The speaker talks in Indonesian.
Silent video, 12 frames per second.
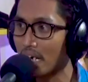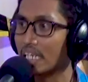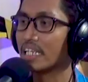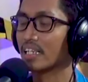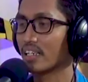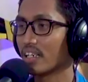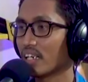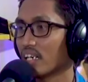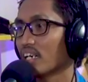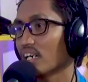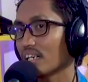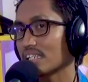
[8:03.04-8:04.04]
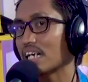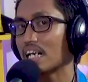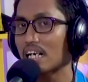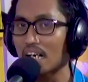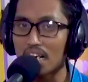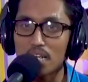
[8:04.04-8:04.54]
kebalik.
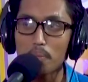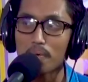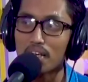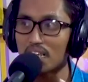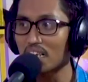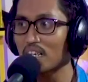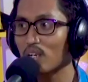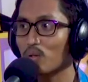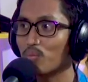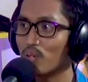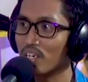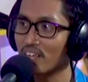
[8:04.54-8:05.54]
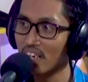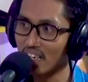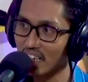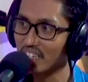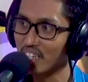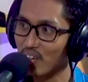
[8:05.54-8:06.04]
Gara-gara dia pelajari lagu bugis,
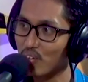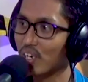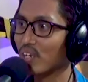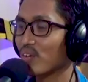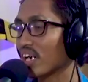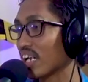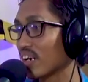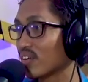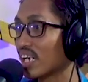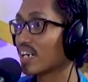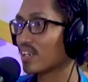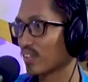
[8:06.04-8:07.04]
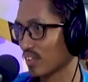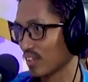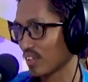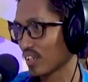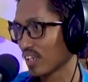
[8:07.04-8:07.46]
akhirnya dia suka juga lagu dangdut.